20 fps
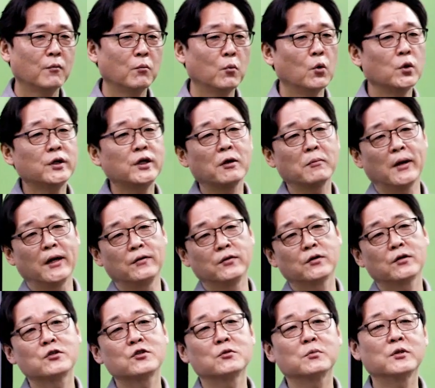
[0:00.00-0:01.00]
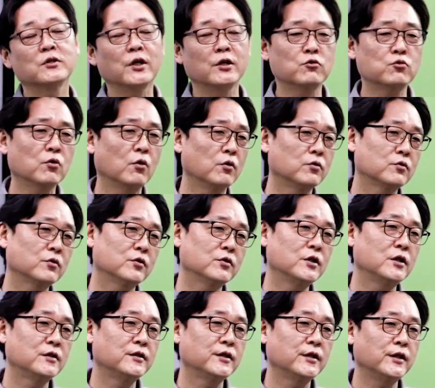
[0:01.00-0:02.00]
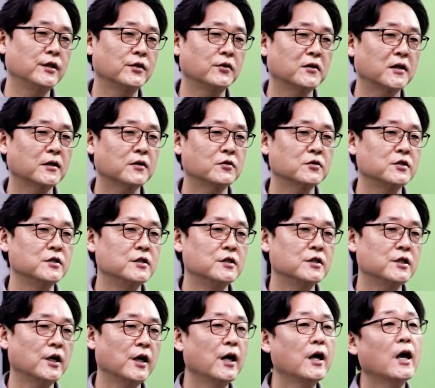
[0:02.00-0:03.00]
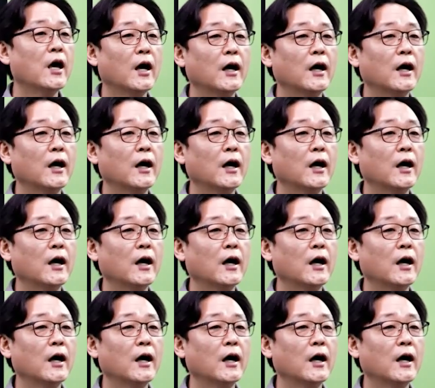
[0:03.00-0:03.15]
뭐 이게 만들어지면 대충 어떤 일들이 일어날 것인지